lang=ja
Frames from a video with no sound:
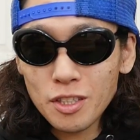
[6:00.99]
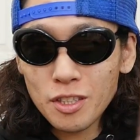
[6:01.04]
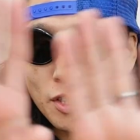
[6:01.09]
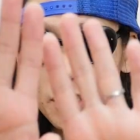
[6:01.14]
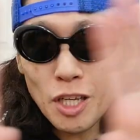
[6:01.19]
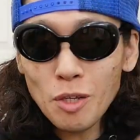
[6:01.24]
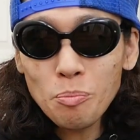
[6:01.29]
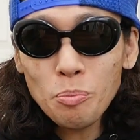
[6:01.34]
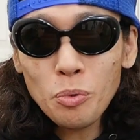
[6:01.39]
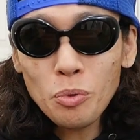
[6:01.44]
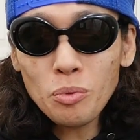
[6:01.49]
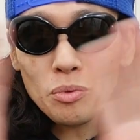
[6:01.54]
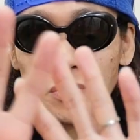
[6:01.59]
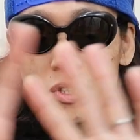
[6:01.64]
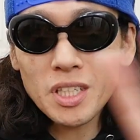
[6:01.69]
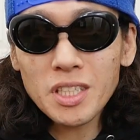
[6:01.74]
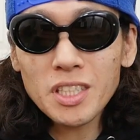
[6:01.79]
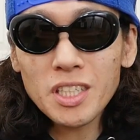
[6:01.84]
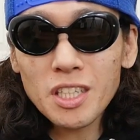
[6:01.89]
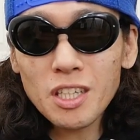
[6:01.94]
前方の
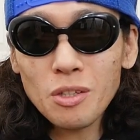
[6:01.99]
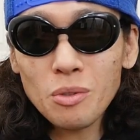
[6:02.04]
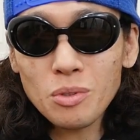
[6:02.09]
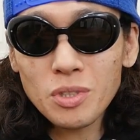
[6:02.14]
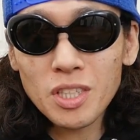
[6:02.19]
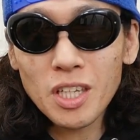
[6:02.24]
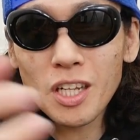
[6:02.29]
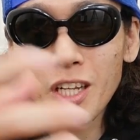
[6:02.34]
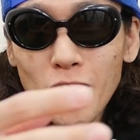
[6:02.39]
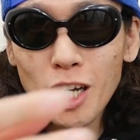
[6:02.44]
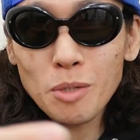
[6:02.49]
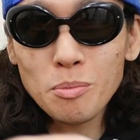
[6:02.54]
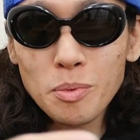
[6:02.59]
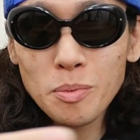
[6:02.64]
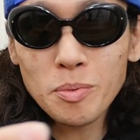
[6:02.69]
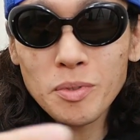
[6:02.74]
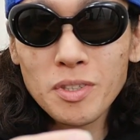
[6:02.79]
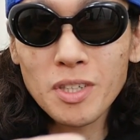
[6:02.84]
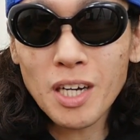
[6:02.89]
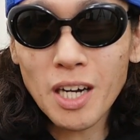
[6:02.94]
座席の背中部
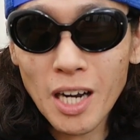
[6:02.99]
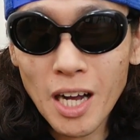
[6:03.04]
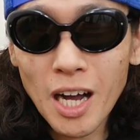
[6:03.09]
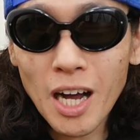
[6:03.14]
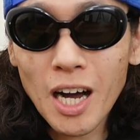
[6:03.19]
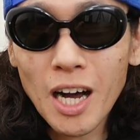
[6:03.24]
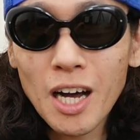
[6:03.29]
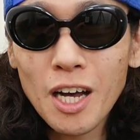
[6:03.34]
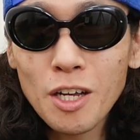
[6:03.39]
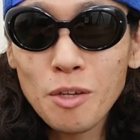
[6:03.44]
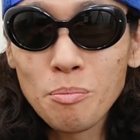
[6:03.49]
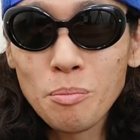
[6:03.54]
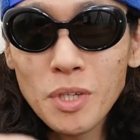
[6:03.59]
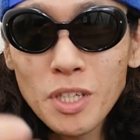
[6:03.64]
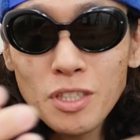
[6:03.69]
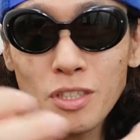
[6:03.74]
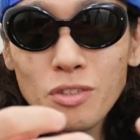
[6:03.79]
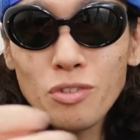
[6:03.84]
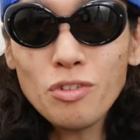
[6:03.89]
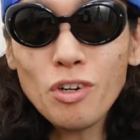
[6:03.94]
分から
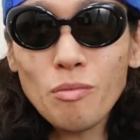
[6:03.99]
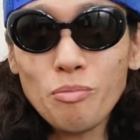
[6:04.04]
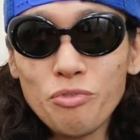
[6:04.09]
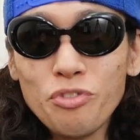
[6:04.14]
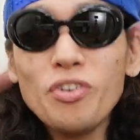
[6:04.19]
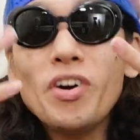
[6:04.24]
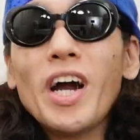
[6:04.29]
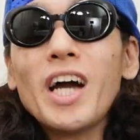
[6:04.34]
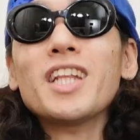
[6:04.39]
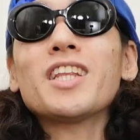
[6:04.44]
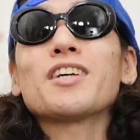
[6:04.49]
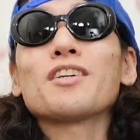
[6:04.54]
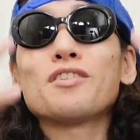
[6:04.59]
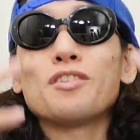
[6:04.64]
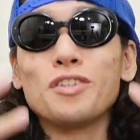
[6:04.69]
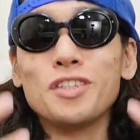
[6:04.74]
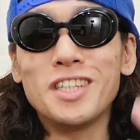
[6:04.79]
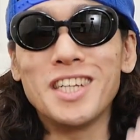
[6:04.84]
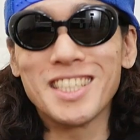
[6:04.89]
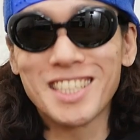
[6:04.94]
ミストがブワーってく
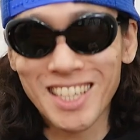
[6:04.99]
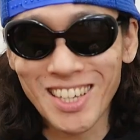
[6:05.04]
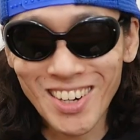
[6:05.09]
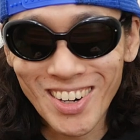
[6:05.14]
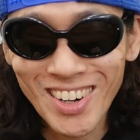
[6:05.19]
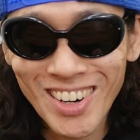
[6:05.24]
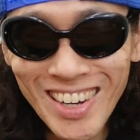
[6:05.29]
るんですよ。